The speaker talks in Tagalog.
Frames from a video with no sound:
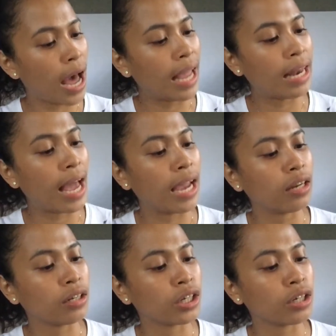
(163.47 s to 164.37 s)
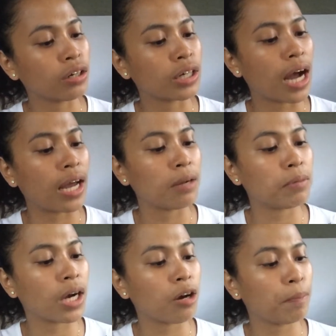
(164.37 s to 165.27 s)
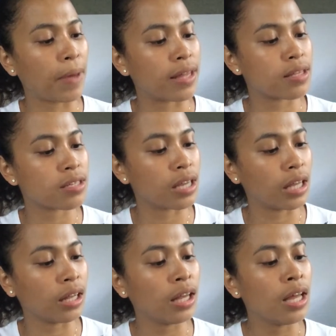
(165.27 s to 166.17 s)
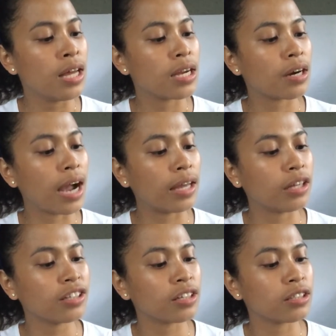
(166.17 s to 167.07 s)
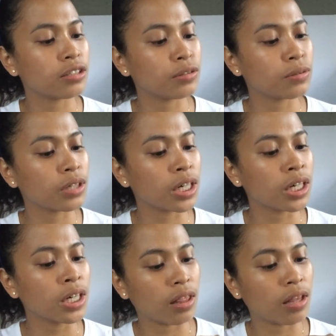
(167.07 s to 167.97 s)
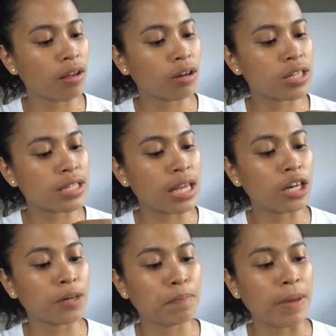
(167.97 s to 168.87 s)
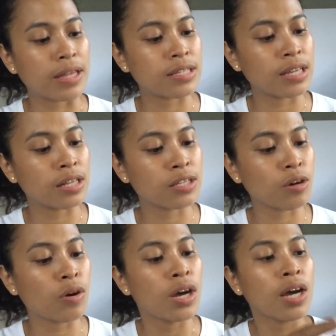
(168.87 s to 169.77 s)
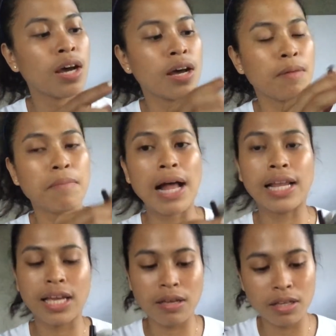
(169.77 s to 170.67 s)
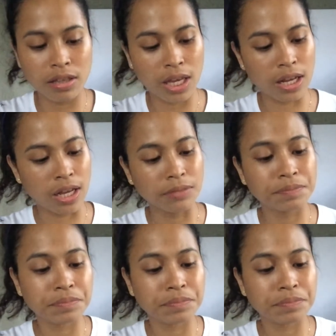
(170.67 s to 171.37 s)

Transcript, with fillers: eyeliner or eyebrow pencil, crayon contour, concealer pencil. So, bale, teka lang.